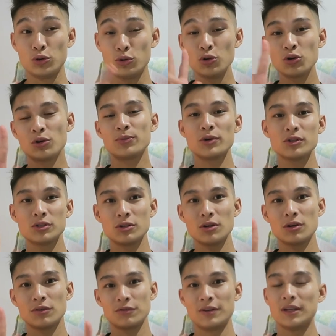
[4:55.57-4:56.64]
deux
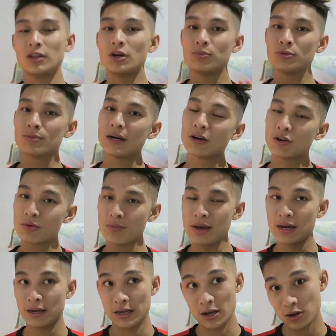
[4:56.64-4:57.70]
composteurs, en fait, un pour ma
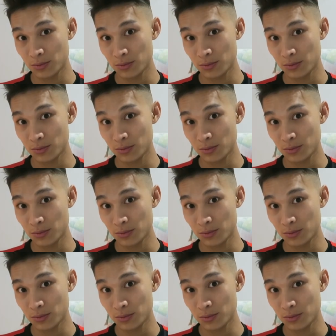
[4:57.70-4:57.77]
grand-mère et